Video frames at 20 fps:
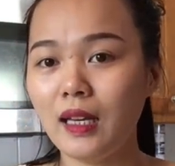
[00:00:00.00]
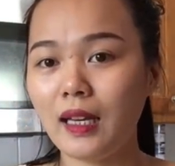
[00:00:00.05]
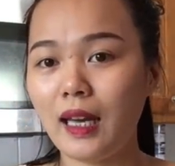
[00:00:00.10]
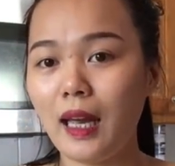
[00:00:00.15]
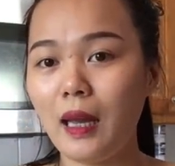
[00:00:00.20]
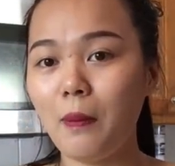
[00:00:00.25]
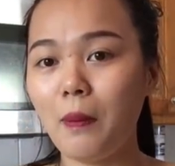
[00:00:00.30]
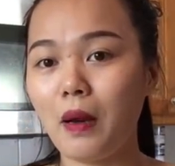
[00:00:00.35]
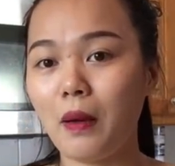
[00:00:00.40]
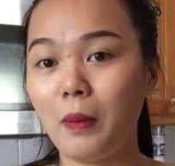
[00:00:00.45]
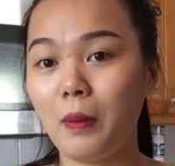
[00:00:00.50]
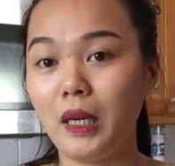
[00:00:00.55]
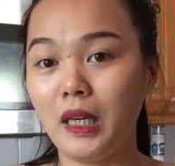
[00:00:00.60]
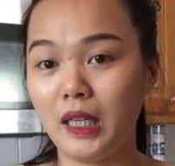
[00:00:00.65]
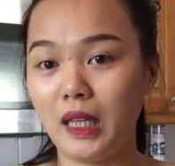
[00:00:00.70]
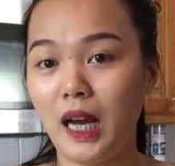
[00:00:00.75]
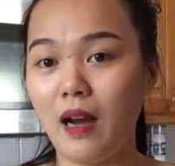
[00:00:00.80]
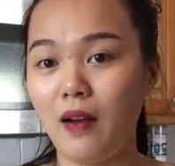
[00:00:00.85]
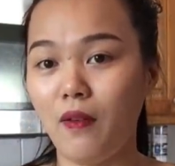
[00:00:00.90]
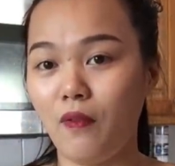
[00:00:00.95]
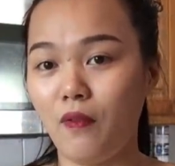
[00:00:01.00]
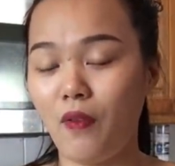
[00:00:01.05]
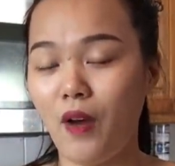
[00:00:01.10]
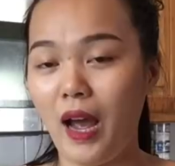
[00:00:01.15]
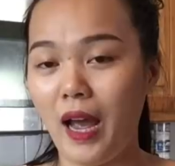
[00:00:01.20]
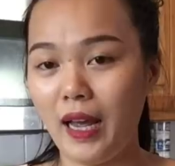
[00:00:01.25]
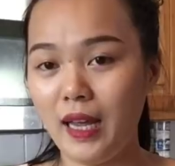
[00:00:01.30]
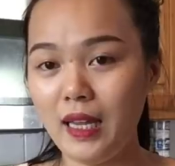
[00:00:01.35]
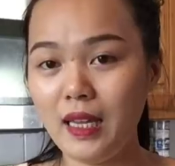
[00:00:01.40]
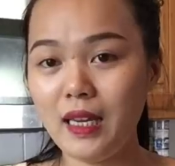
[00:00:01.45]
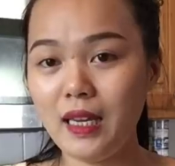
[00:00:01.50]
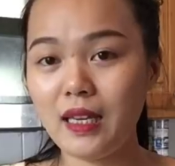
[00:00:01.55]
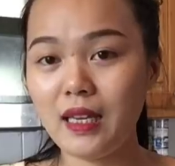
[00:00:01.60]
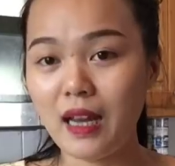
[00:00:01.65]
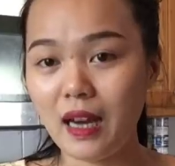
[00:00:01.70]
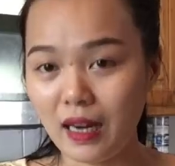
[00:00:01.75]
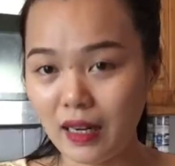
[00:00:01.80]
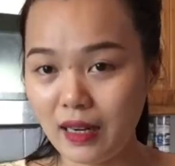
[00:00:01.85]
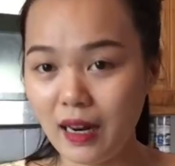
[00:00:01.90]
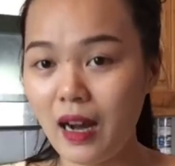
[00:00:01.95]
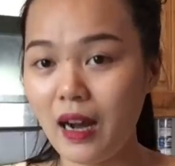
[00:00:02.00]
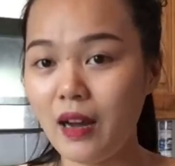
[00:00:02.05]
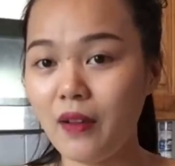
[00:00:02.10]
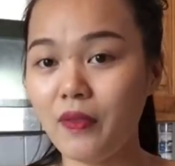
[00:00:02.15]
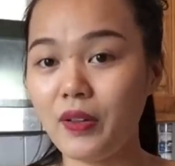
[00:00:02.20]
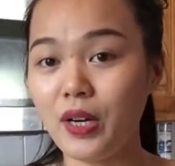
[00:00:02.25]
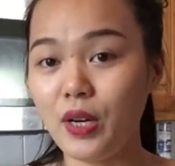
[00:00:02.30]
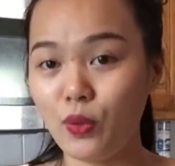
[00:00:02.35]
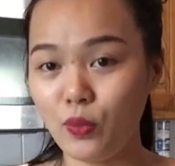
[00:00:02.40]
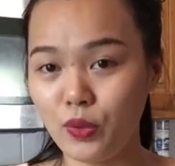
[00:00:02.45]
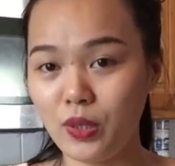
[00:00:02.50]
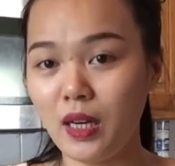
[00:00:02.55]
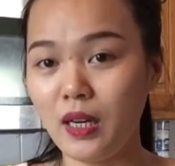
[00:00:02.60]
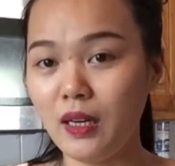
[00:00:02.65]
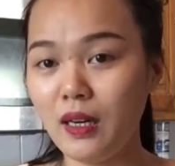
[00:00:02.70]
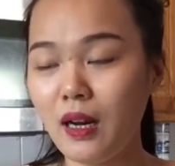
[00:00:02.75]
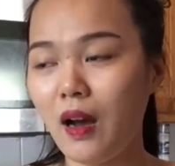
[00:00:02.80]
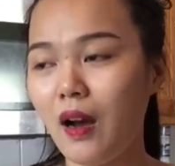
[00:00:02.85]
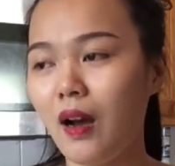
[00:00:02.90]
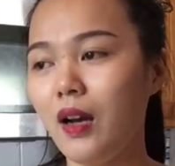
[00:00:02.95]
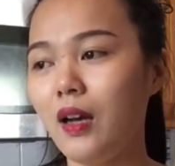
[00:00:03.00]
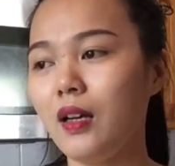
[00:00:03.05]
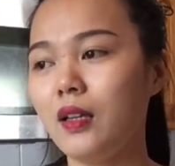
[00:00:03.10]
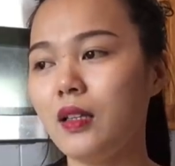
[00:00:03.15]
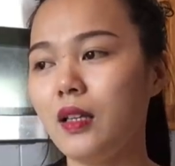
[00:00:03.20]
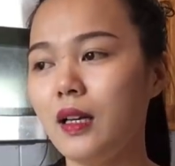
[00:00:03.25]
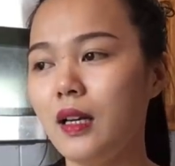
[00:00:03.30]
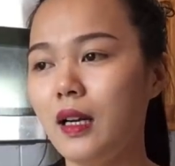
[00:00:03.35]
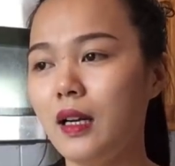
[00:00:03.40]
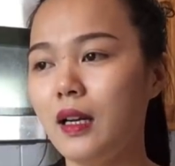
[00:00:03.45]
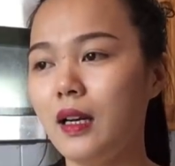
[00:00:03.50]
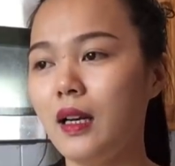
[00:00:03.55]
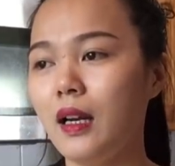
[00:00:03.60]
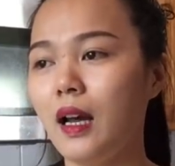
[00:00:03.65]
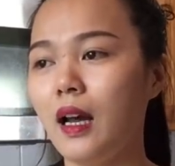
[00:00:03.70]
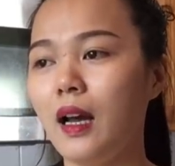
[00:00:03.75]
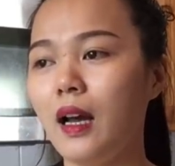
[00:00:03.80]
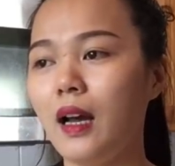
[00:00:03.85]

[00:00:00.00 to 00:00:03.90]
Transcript: cái mà mình cần phải chờ đợi và điều chỉnh nó. Cho nên